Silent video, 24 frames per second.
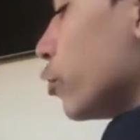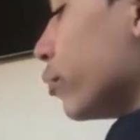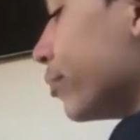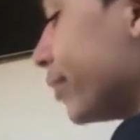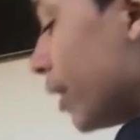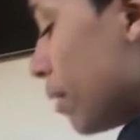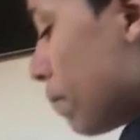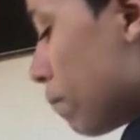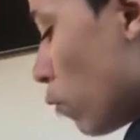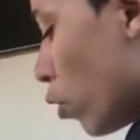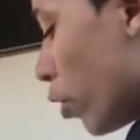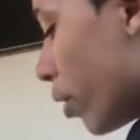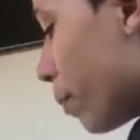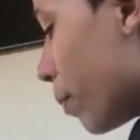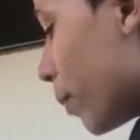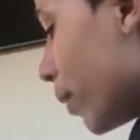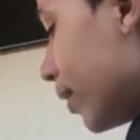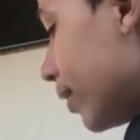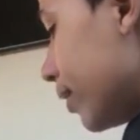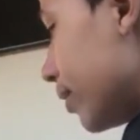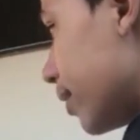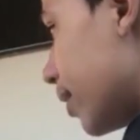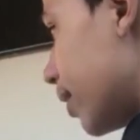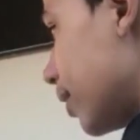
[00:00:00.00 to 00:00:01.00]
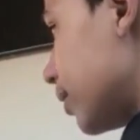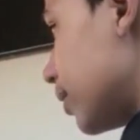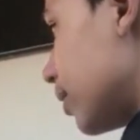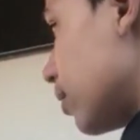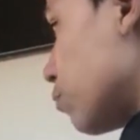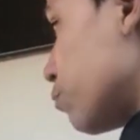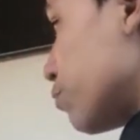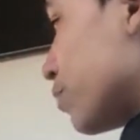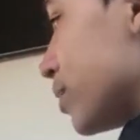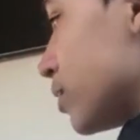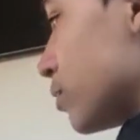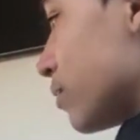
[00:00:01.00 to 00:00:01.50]
jogo demora pra entrar,
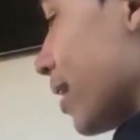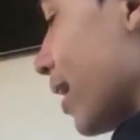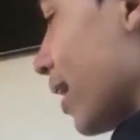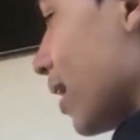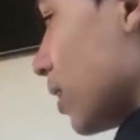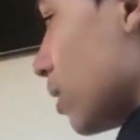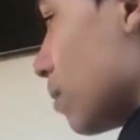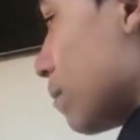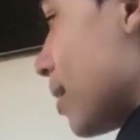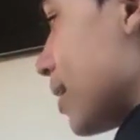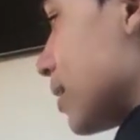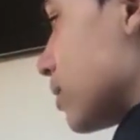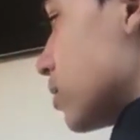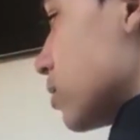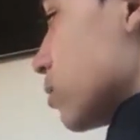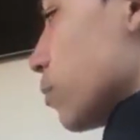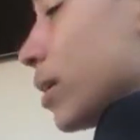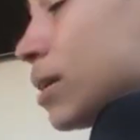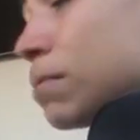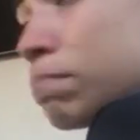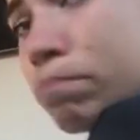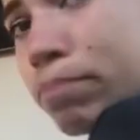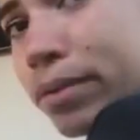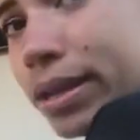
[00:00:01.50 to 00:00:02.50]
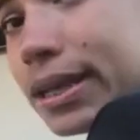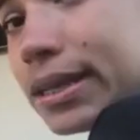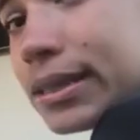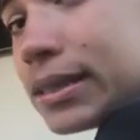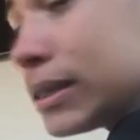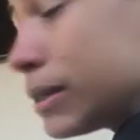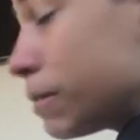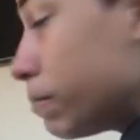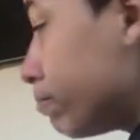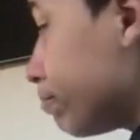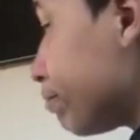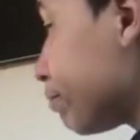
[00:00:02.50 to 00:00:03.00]
tá? Vou fazer uma reclamação à
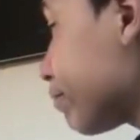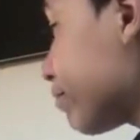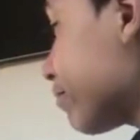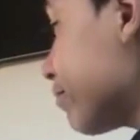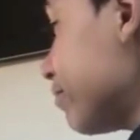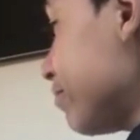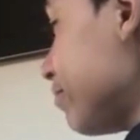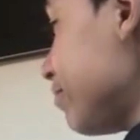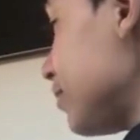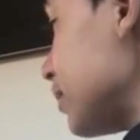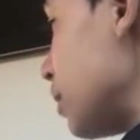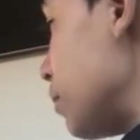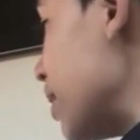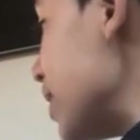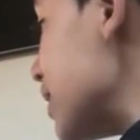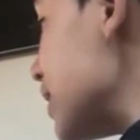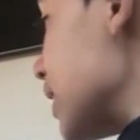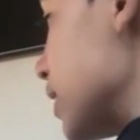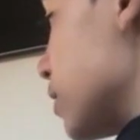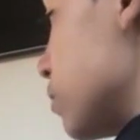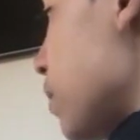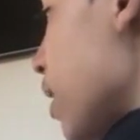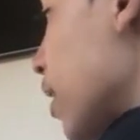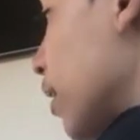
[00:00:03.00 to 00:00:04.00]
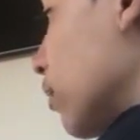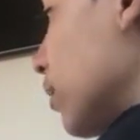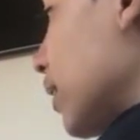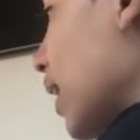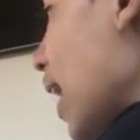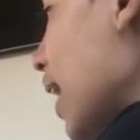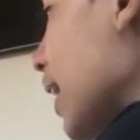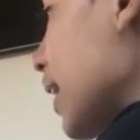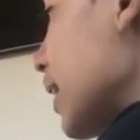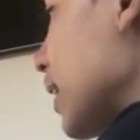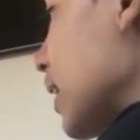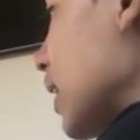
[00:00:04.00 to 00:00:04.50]
empresa. Mas é isso, mano,
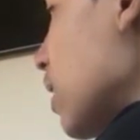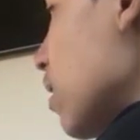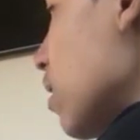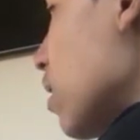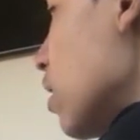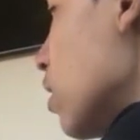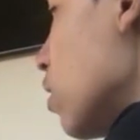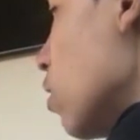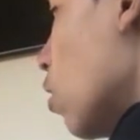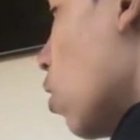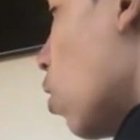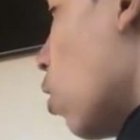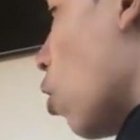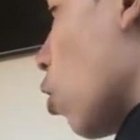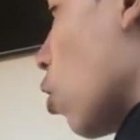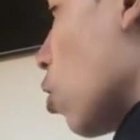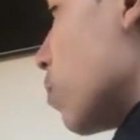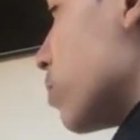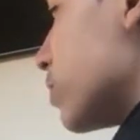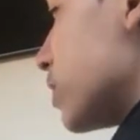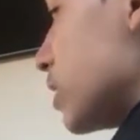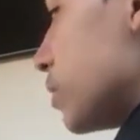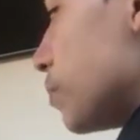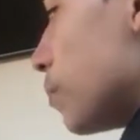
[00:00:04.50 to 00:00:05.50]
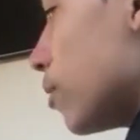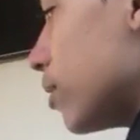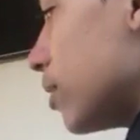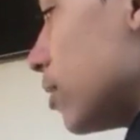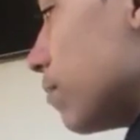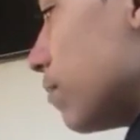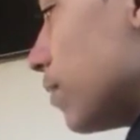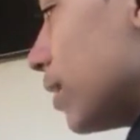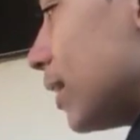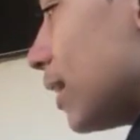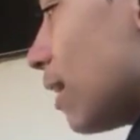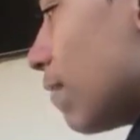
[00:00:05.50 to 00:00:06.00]
tá aqui. Ó, como vocês
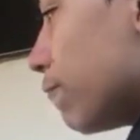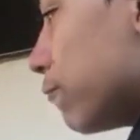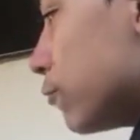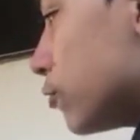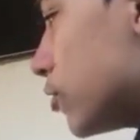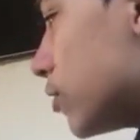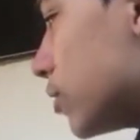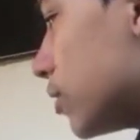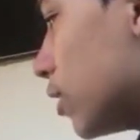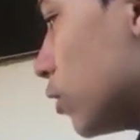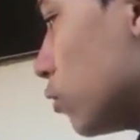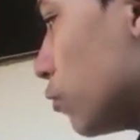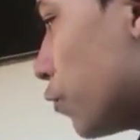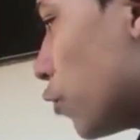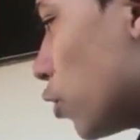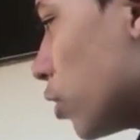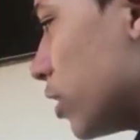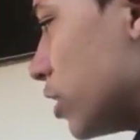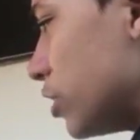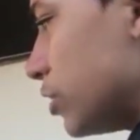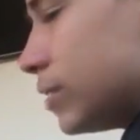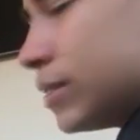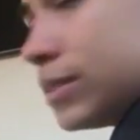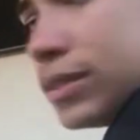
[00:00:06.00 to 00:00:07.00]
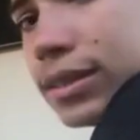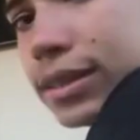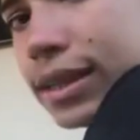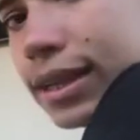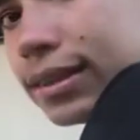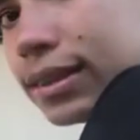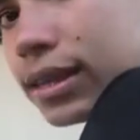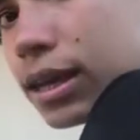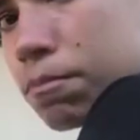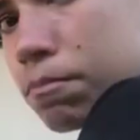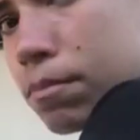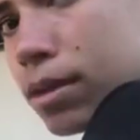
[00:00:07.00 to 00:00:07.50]
podem ver, tá funcionando, o volantezinho
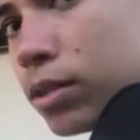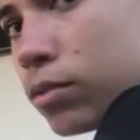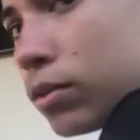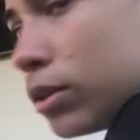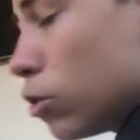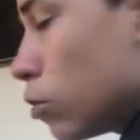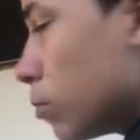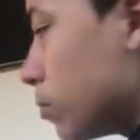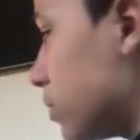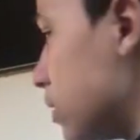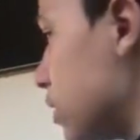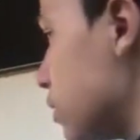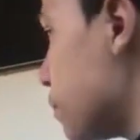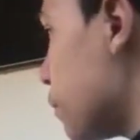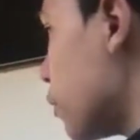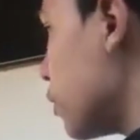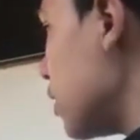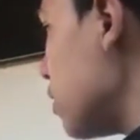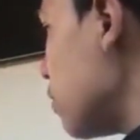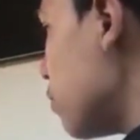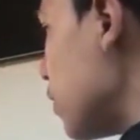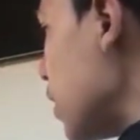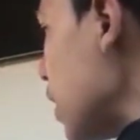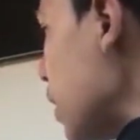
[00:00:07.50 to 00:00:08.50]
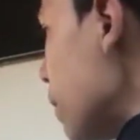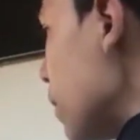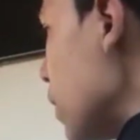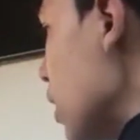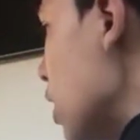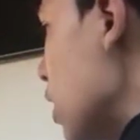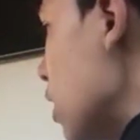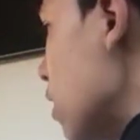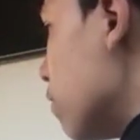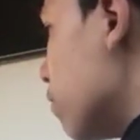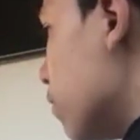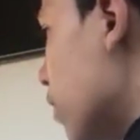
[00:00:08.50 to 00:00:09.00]
tá tremendo aí, como vocês podem ver.
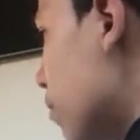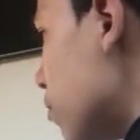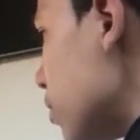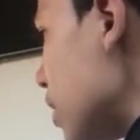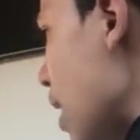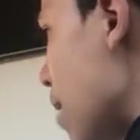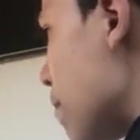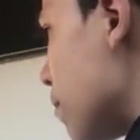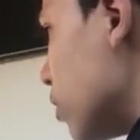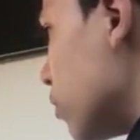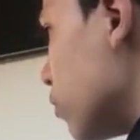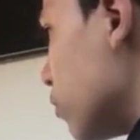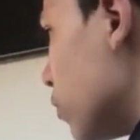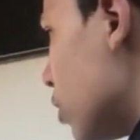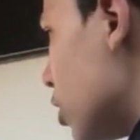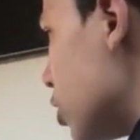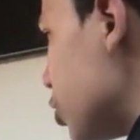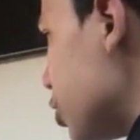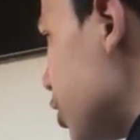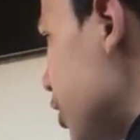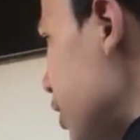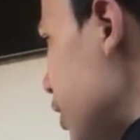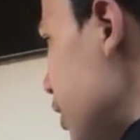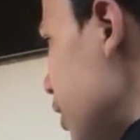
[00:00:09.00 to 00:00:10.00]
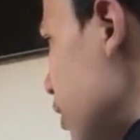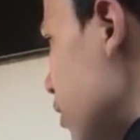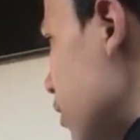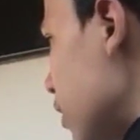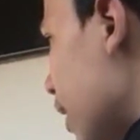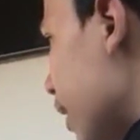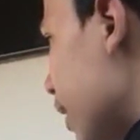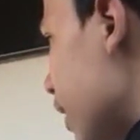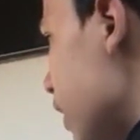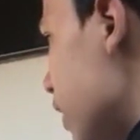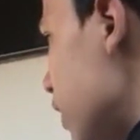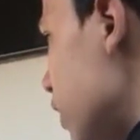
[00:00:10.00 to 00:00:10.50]
Vamos lá, mano. Acho que
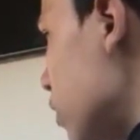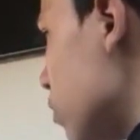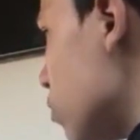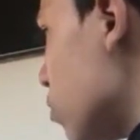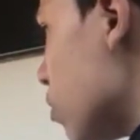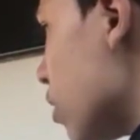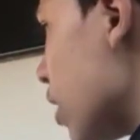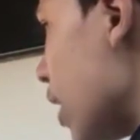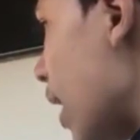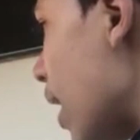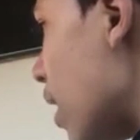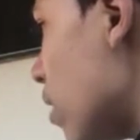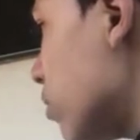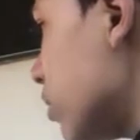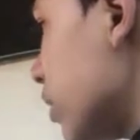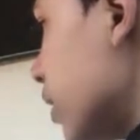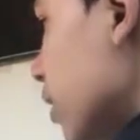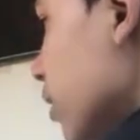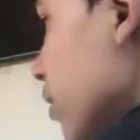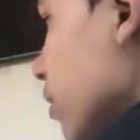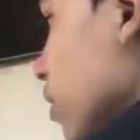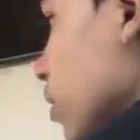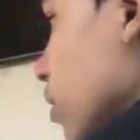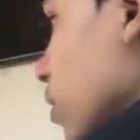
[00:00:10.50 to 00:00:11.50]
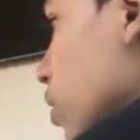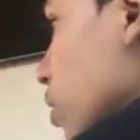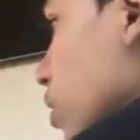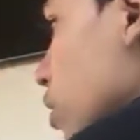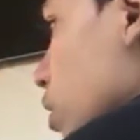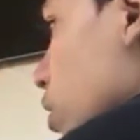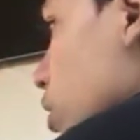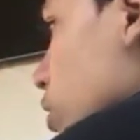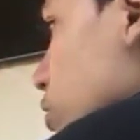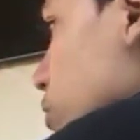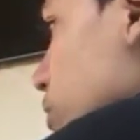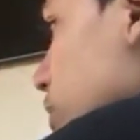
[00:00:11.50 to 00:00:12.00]
é aqui que liga o carro, né?
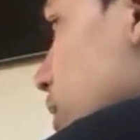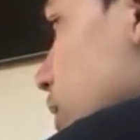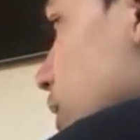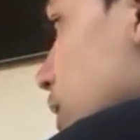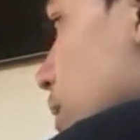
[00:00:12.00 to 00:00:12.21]
Deixa eu